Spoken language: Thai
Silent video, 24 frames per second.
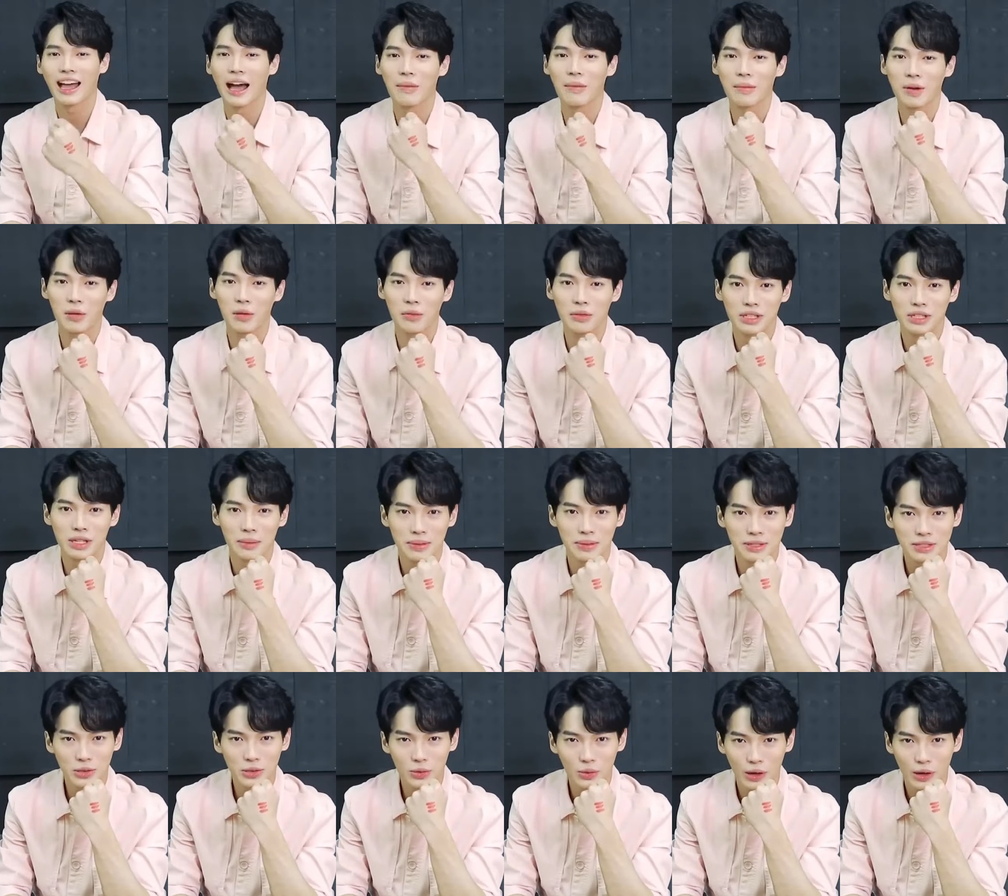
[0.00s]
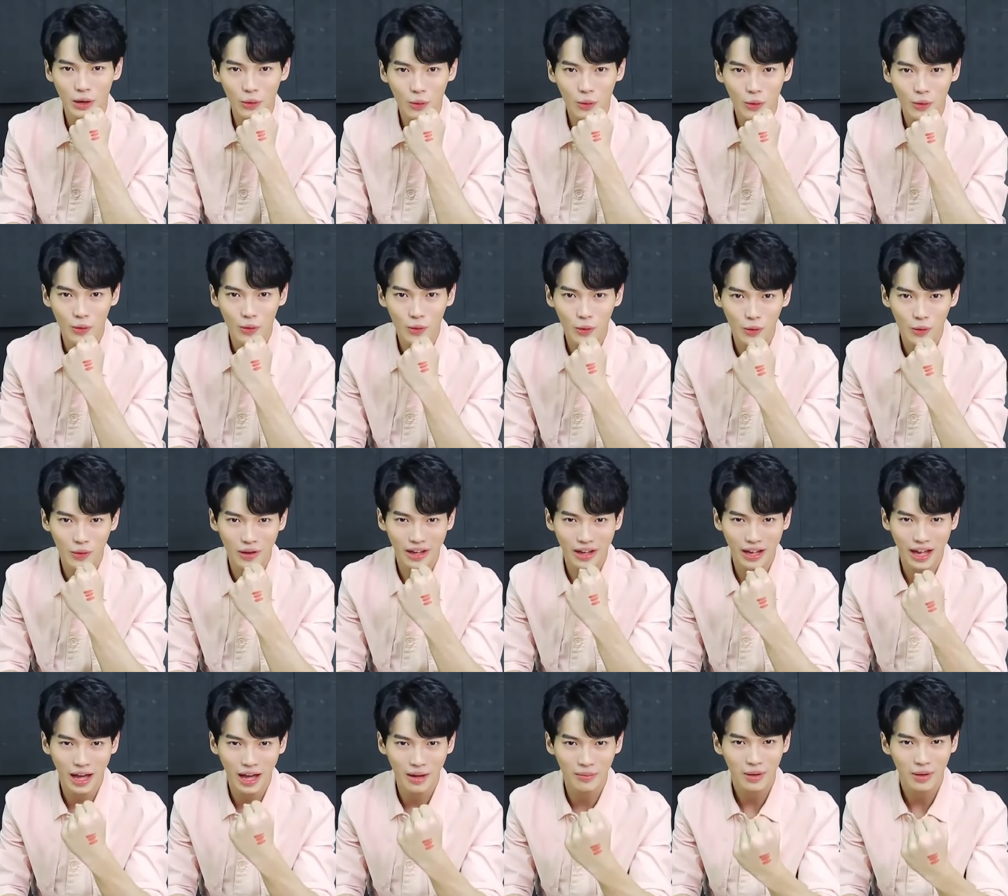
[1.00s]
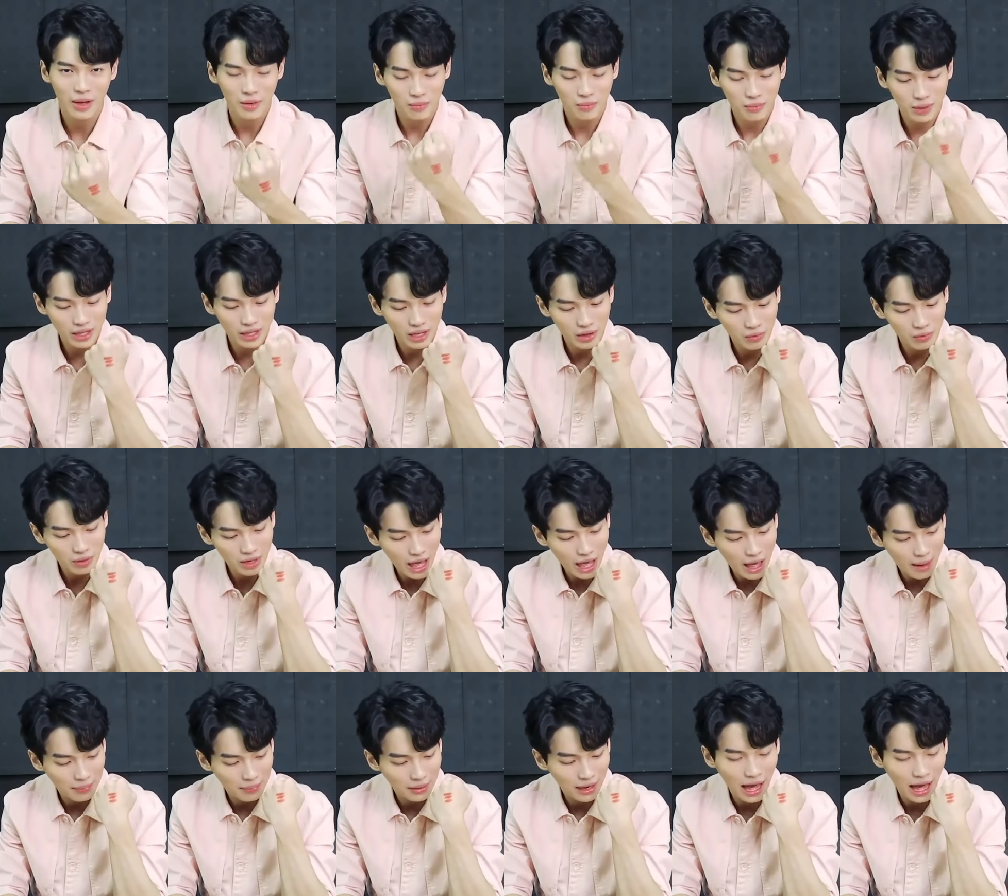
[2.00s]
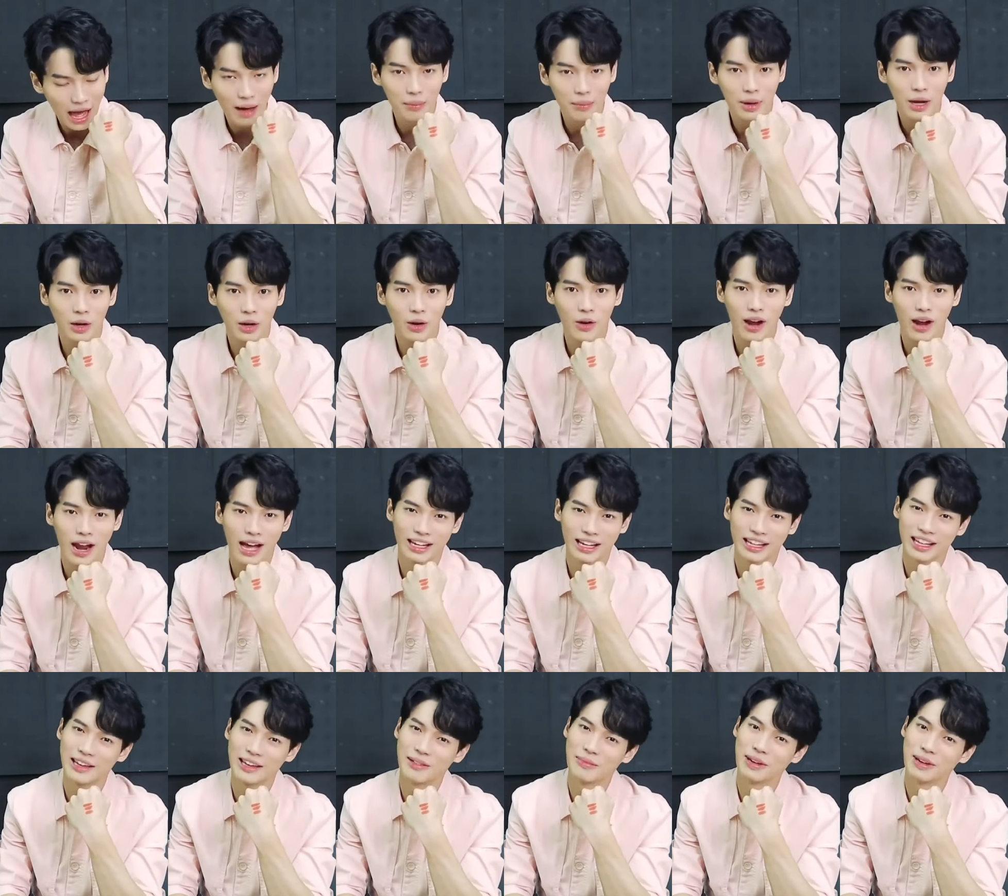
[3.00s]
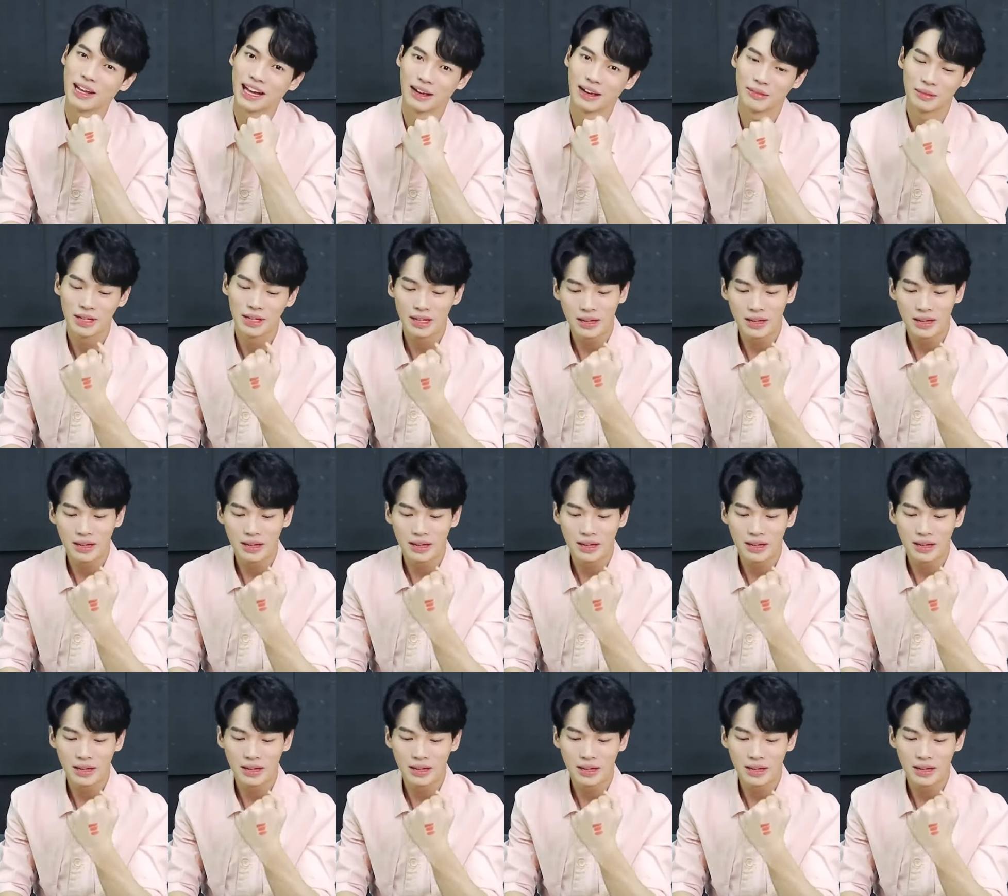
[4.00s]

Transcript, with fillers: ครับเดี๋ยววินจะพิสูจน์ให้ทุกคนดูนะครับเมื่อกี้วินแอบไปทามาก่อนอัดคลิปนะครับ